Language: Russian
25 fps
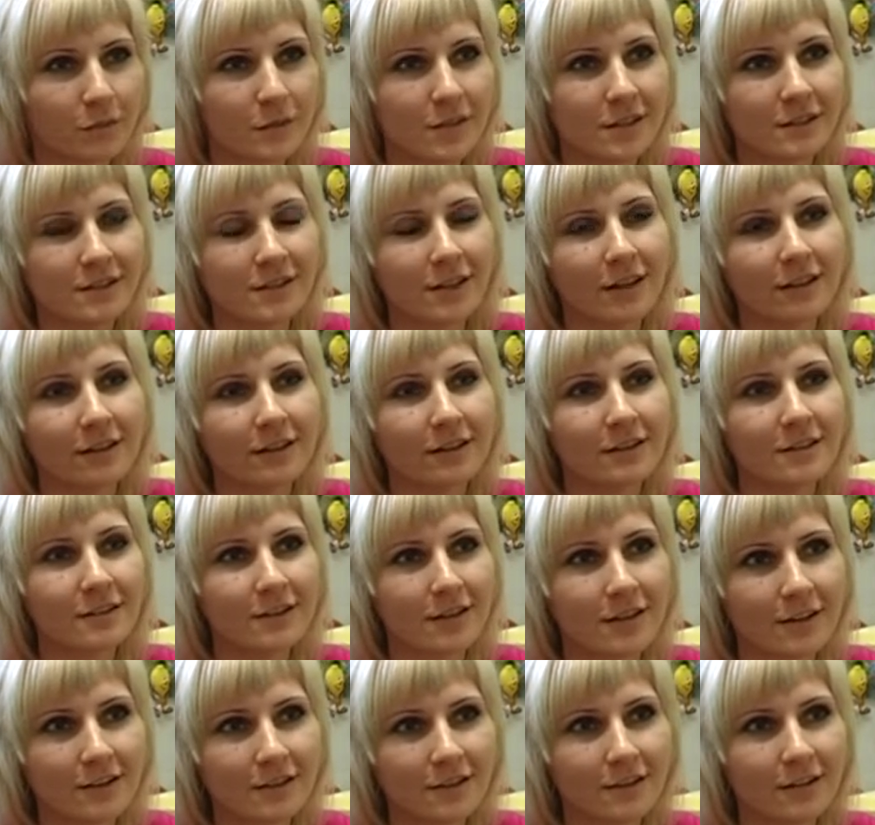И мне стало
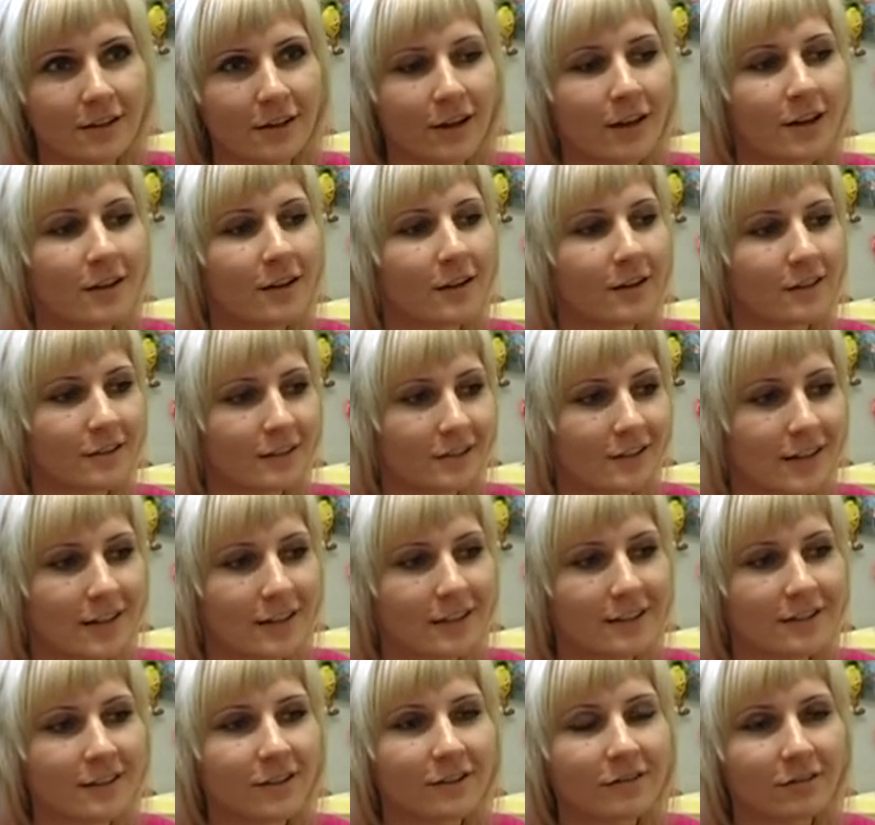интересно,
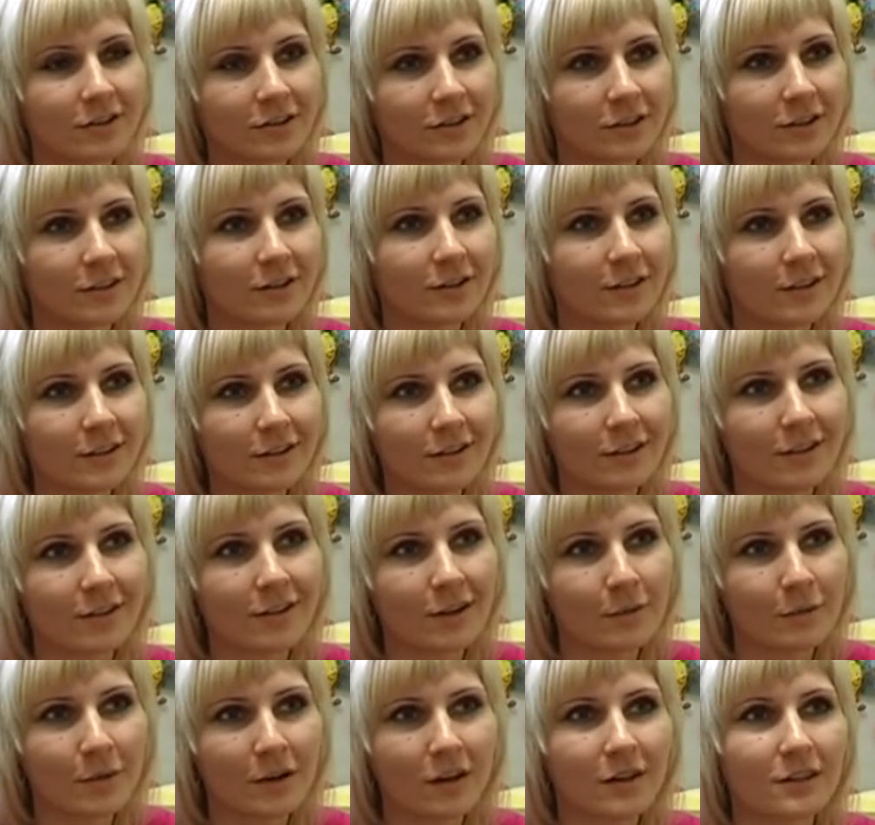залезла в интернет, а
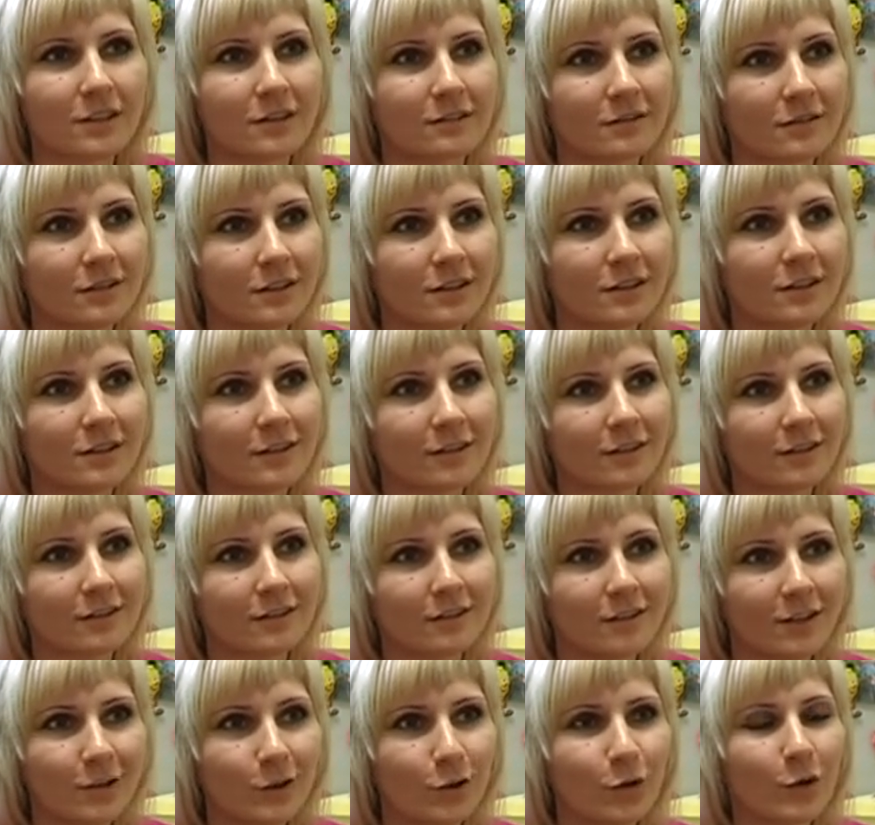там, оказывается,
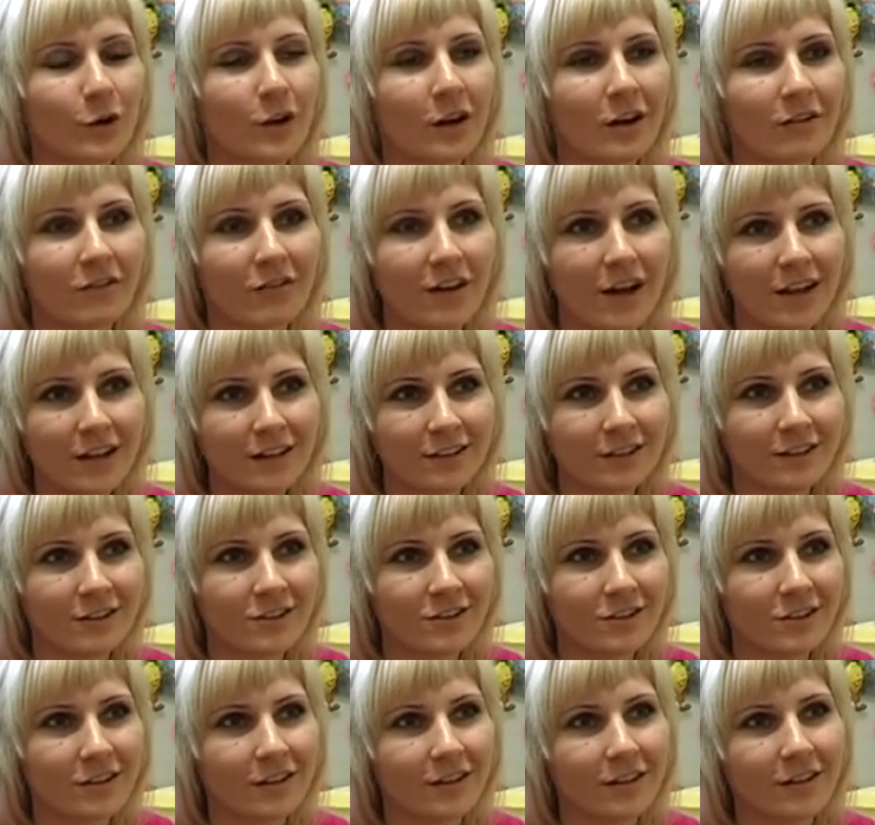не только
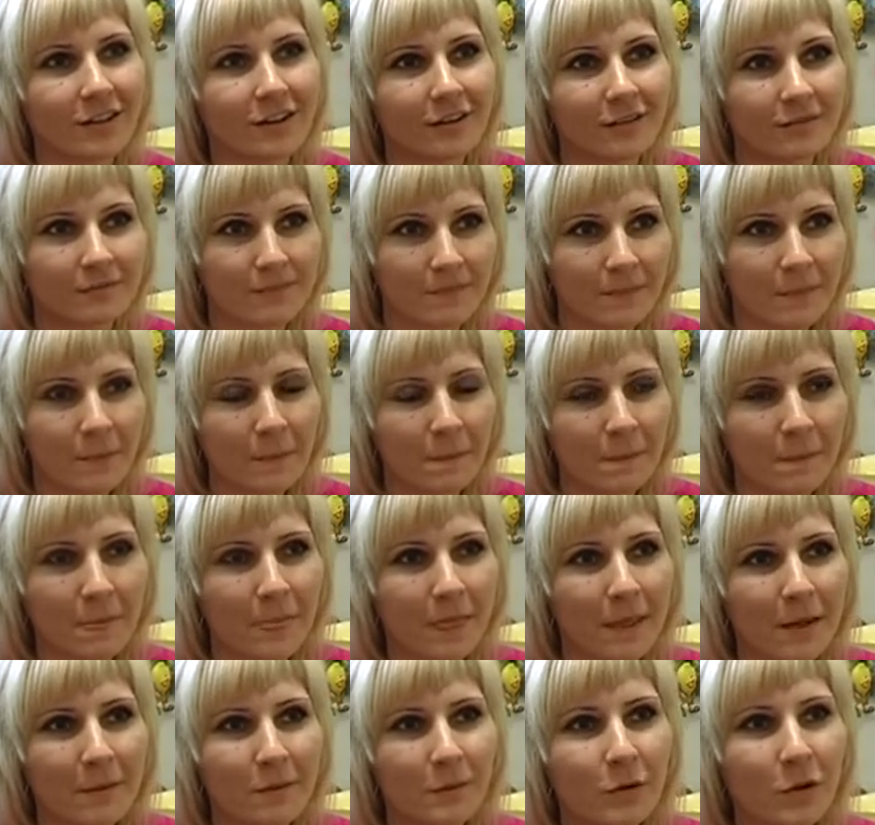валеночки, а
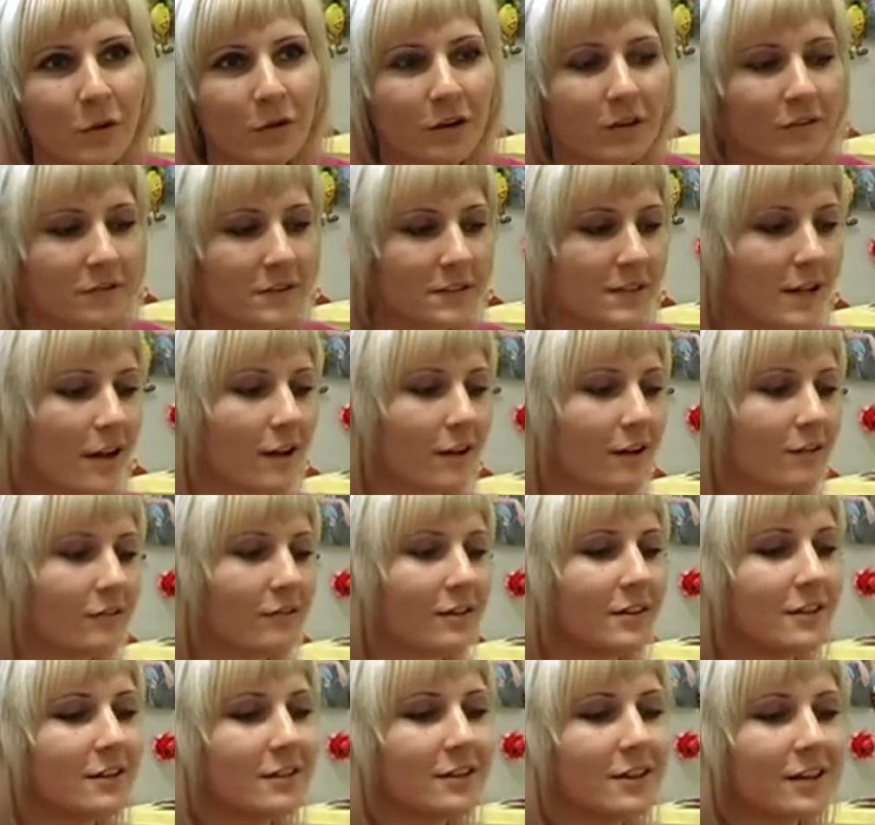много
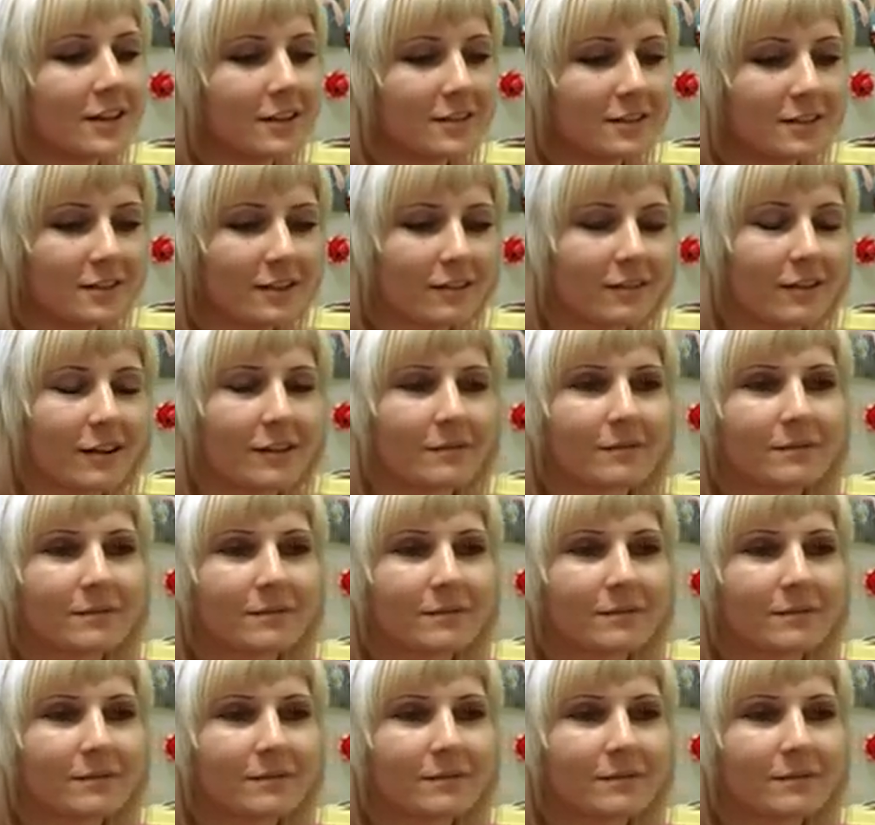всякого интересного.